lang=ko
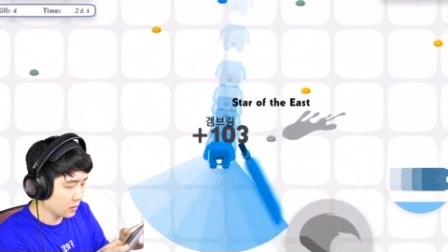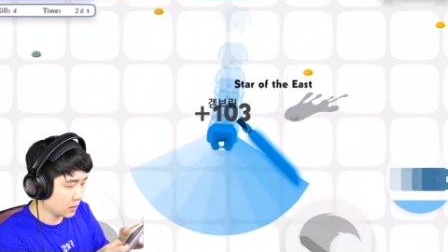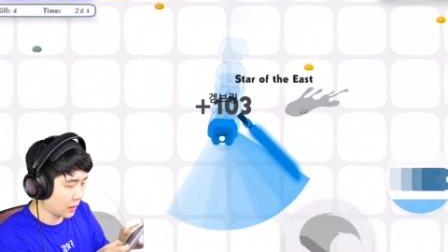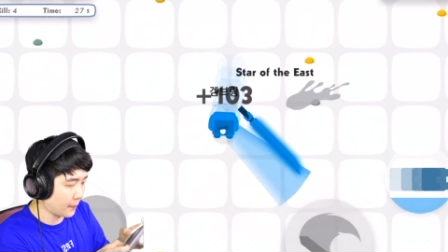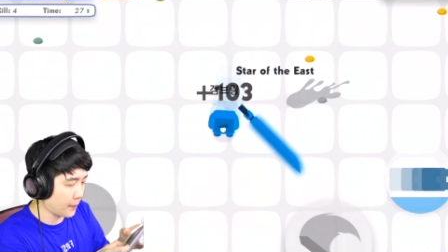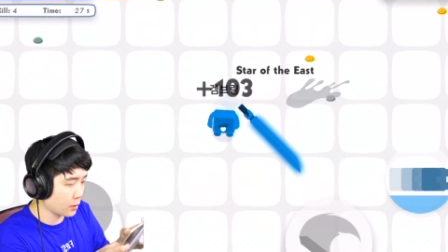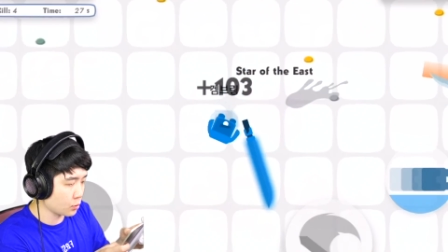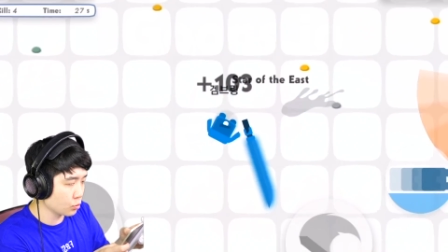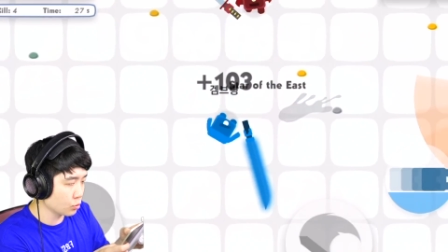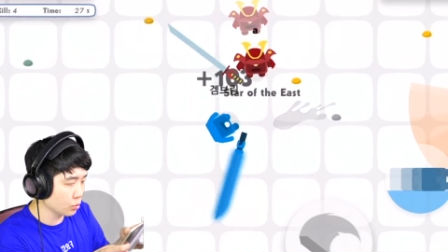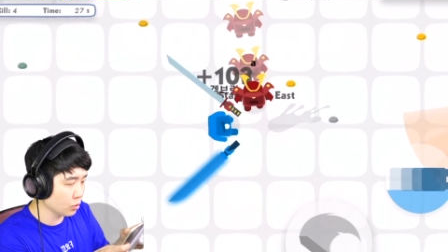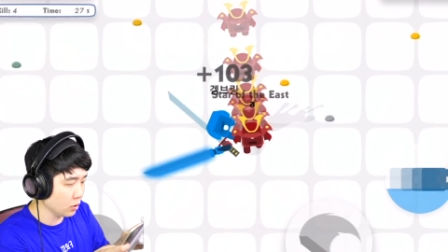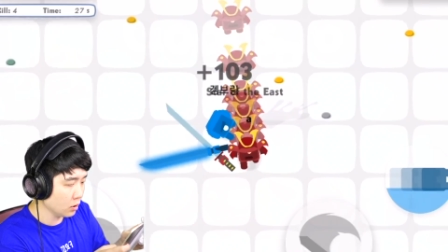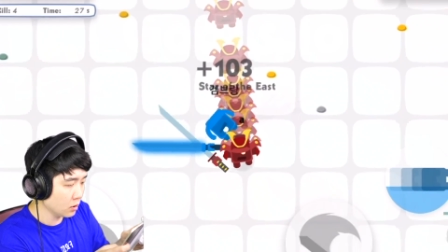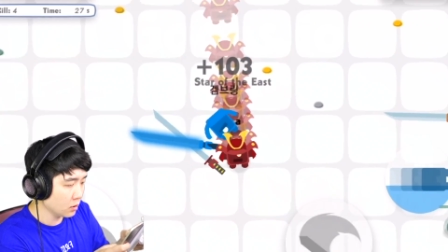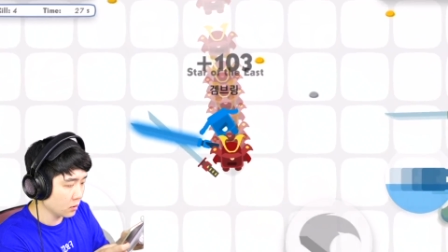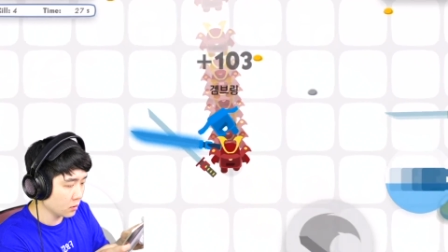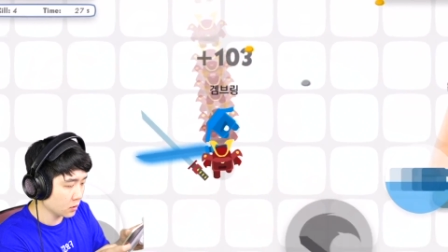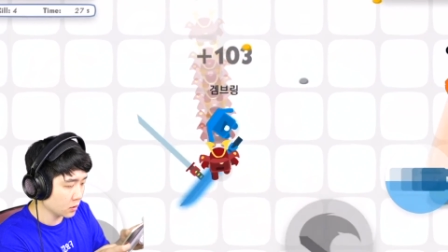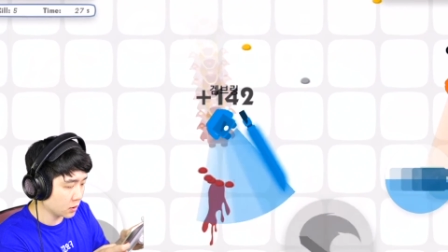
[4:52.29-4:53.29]
잡았고.
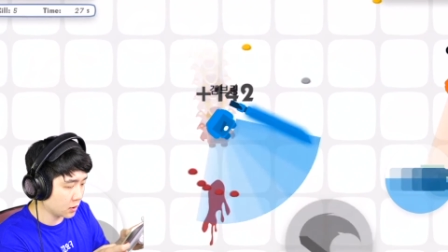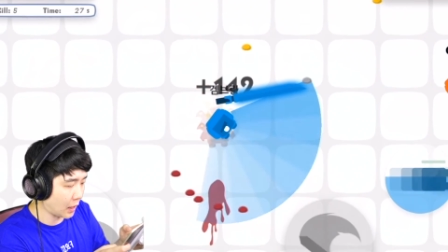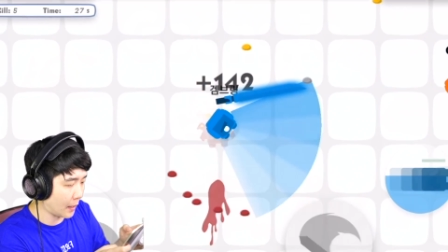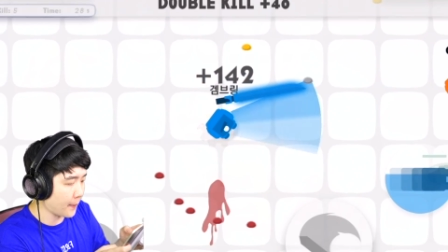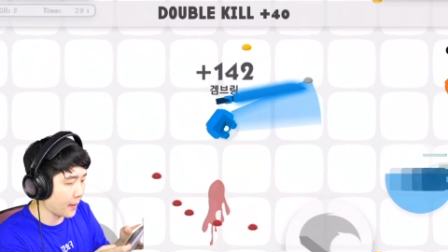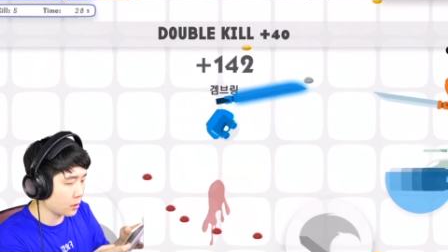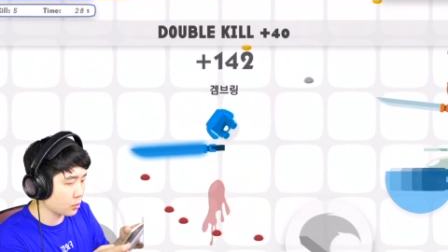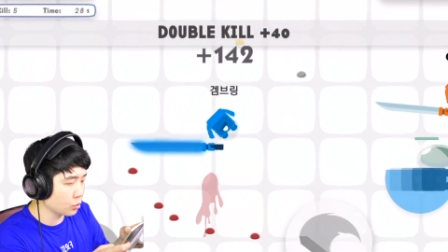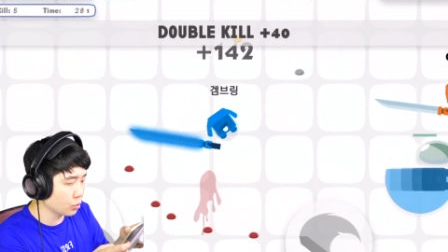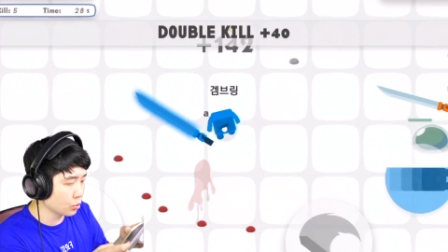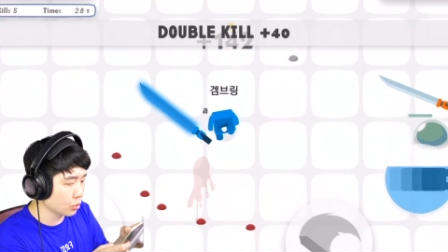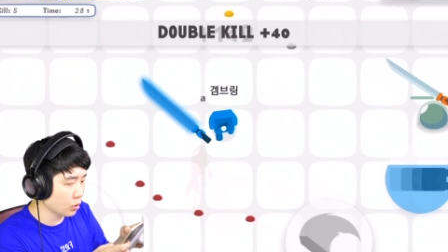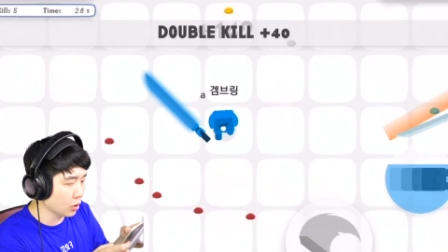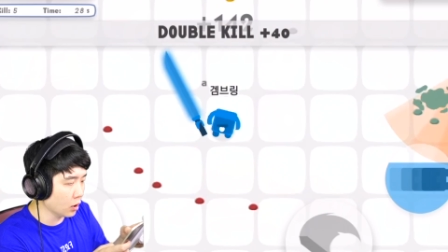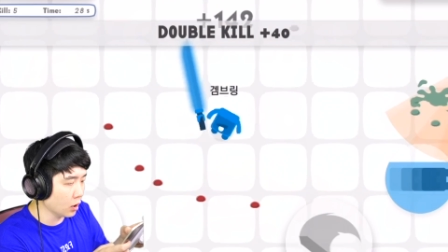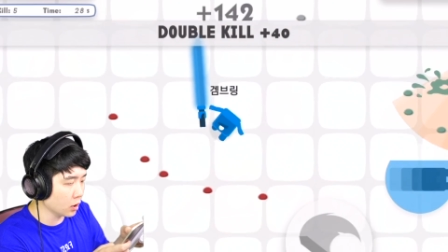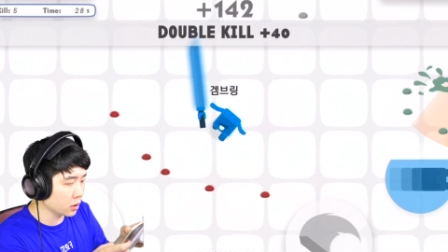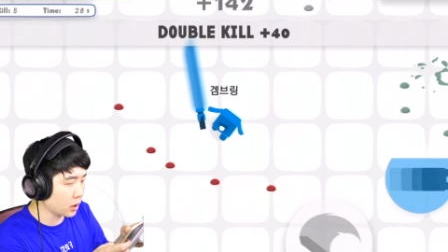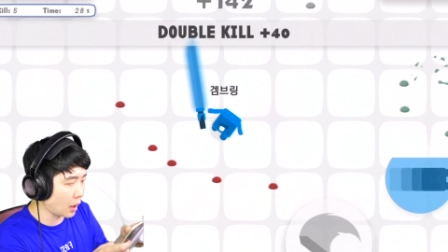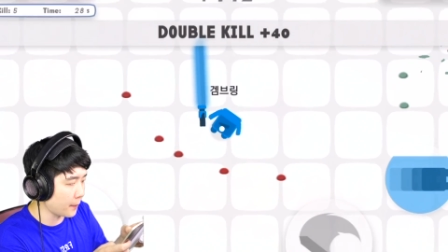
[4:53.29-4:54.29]

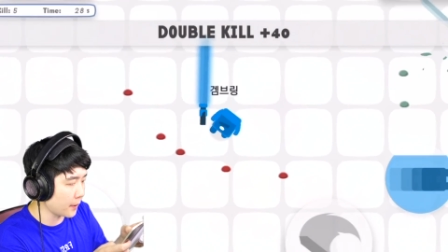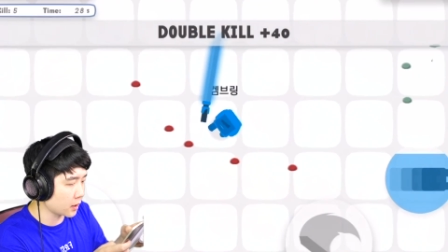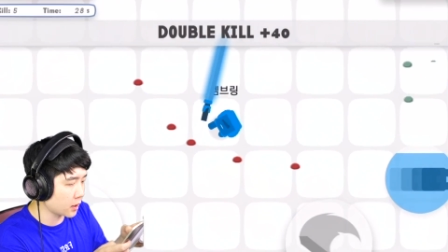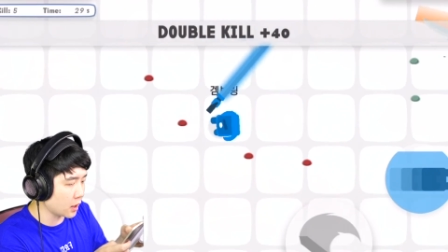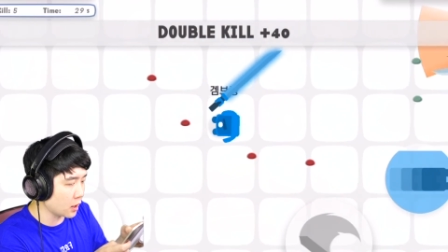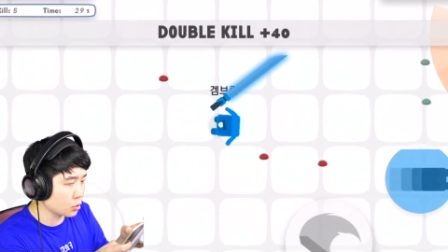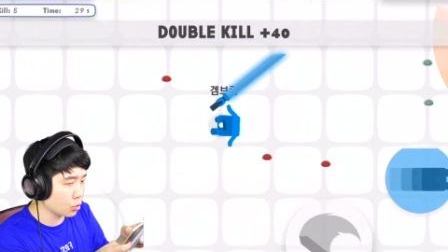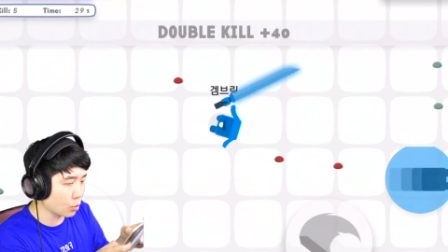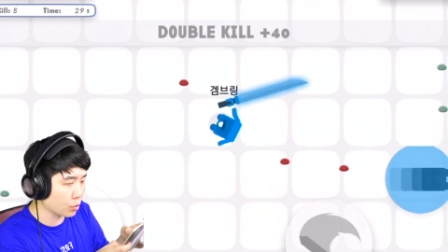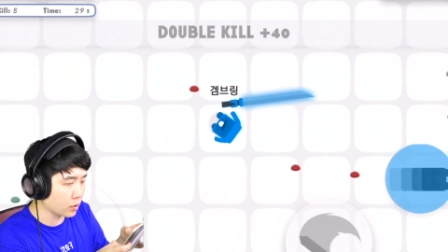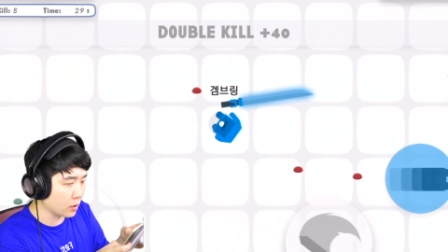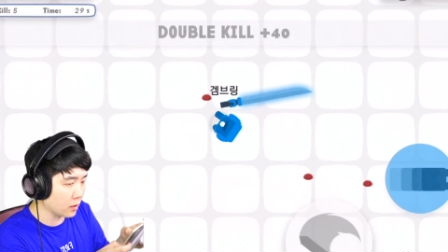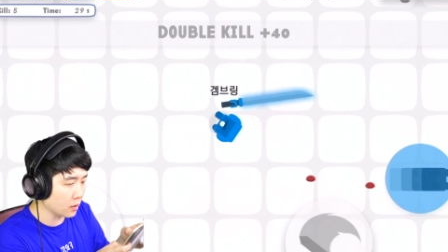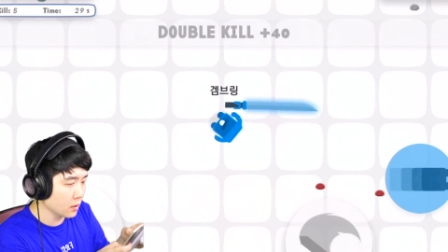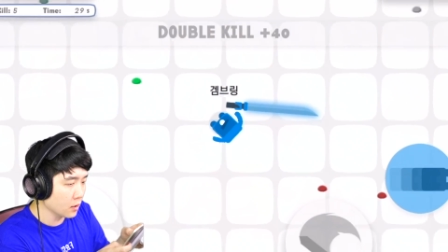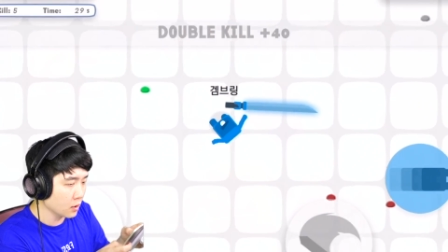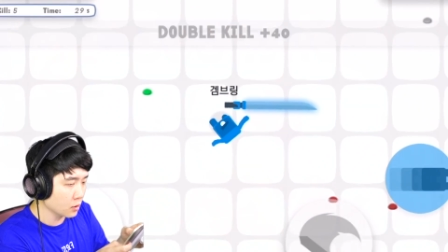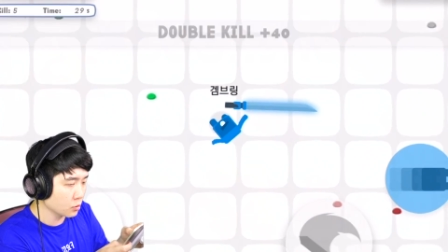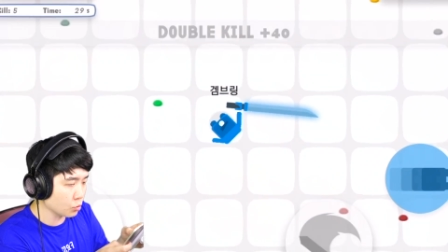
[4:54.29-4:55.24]
더블킬. 좋았어.